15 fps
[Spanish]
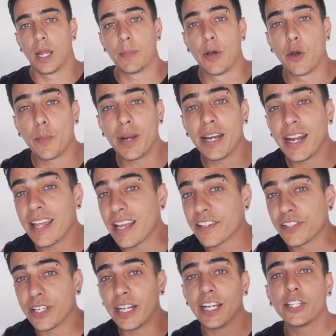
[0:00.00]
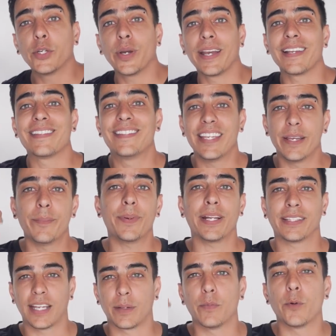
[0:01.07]
La mejor manera de hacer esto es siempre
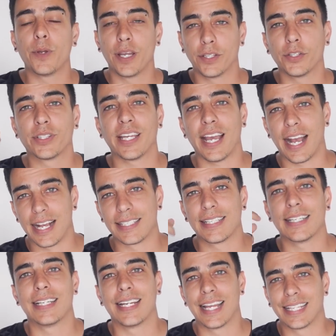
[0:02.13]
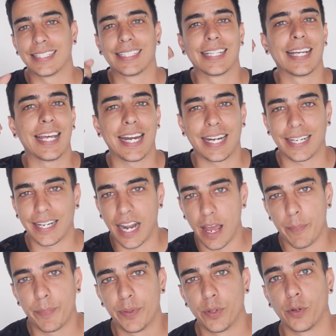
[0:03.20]
estar moviéndote hacia adelante
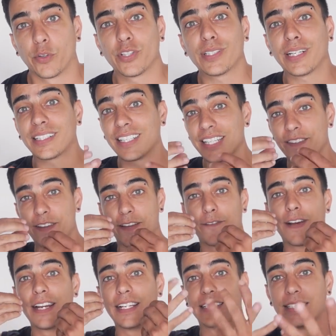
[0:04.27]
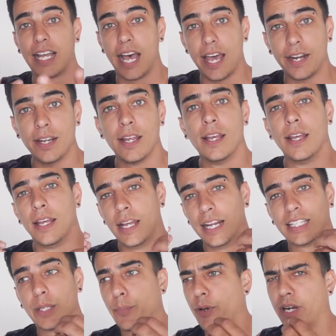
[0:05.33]
rápido. No se trata de verbalizar
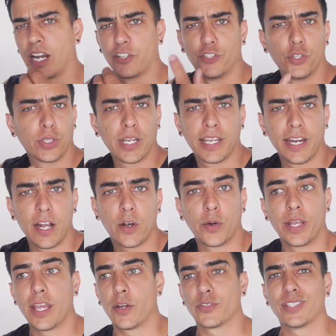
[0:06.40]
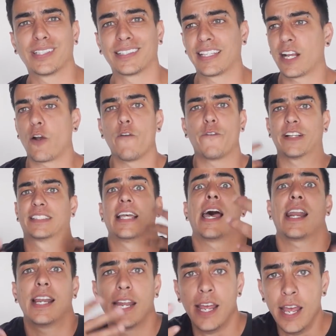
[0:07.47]
el tipo de relación que quieras con ella. No se trata de
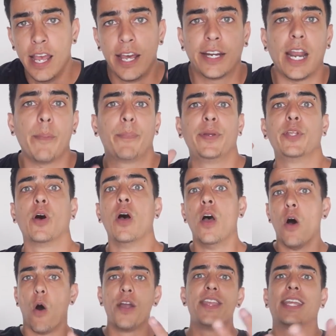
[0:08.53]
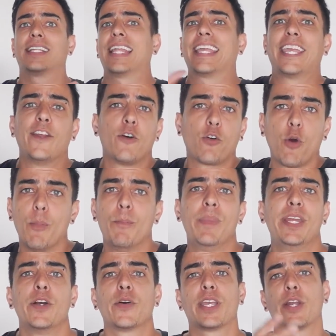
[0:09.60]
confesarle rápido, oye, te quiero
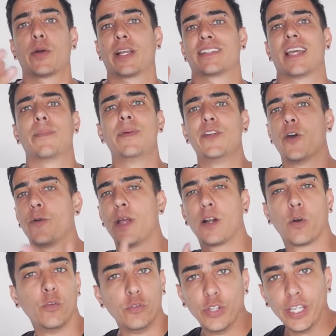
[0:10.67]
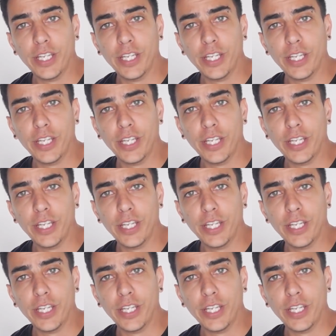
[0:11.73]
conmigo, quiero que seas mi novia algún